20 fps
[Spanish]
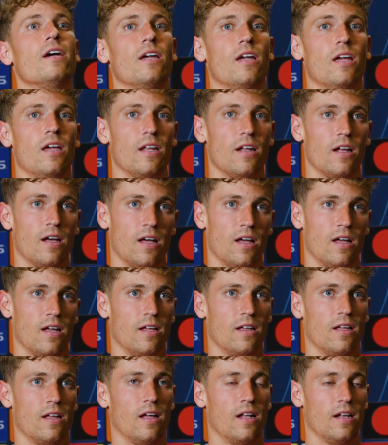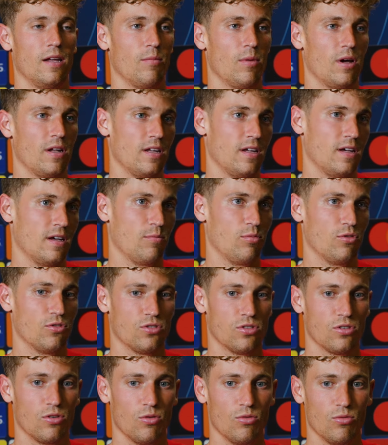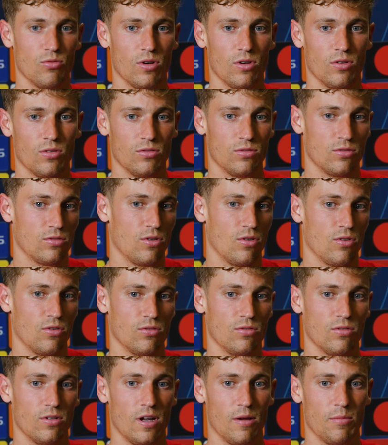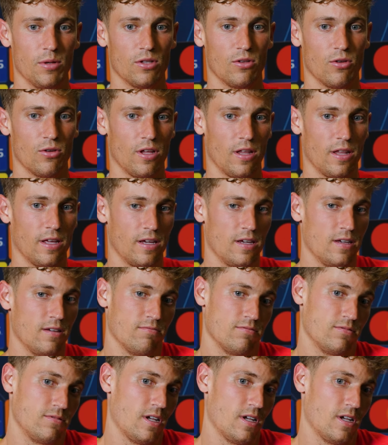E ir a, Alemania pues, con, la victoria de aquí.